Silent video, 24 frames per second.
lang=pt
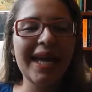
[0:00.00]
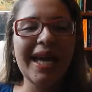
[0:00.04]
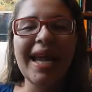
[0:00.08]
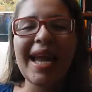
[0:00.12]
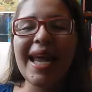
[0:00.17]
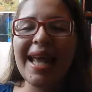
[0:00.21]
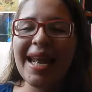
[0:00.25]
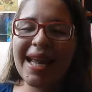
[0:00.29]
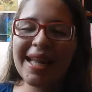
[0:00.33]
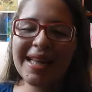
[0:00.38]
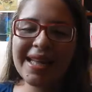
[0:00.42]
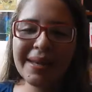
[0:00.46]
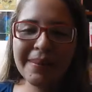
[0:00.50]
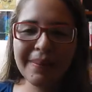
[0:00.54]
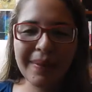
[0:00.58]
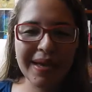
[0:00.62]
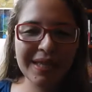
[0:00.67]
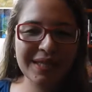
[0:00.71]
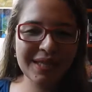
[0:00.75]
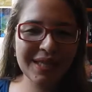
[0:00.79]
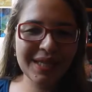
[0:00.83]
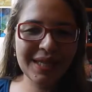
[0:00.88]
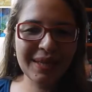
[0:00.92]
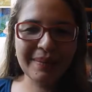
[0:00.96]
É nada
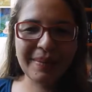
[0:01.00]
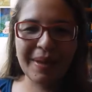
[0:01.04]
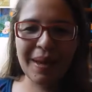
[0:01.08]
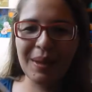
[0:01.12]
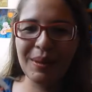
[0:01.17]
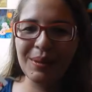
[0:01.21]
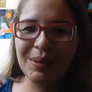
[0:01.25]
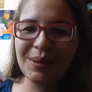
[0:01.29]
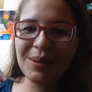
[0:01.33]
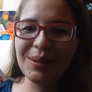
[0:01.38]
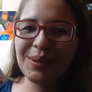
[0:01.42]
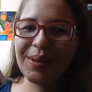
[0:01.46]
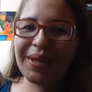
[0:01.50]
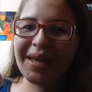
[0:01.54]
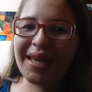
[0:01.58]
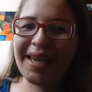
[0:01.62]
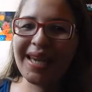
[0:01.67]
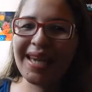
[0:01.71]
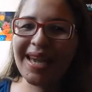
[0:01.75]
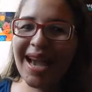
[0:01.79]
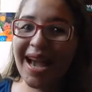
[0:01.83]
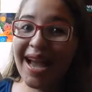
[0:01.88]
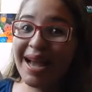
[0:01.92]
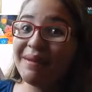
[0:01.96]
mais, nada menos do
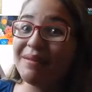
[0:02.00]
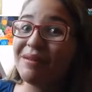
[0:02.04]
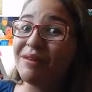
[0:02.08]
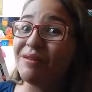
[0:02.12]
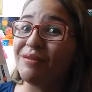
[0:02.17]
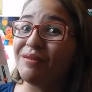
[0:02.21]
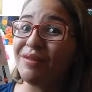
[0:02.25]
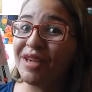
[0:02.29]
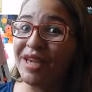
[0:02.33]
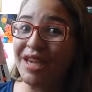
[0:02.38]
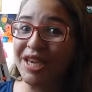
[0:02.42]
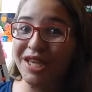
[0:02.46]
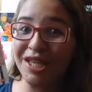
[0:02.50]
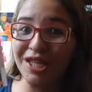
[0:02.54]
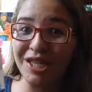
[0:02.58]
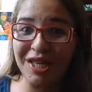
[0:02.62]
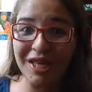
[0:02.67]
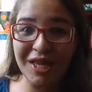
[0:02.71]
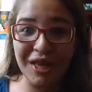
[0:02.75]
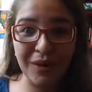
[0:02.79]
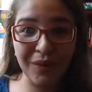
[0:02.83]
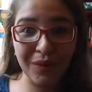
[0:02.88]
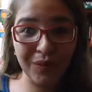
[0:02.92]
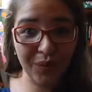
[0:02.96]
que a
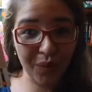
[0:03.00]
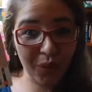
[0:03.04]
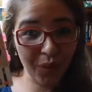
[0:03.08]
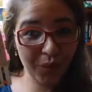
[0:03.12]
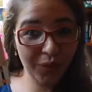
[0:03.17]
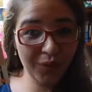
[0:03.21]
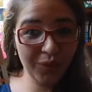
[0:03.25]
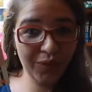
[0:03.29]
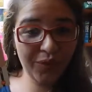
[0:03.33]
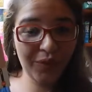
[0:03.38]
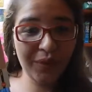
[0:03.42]
Virginia Woolf.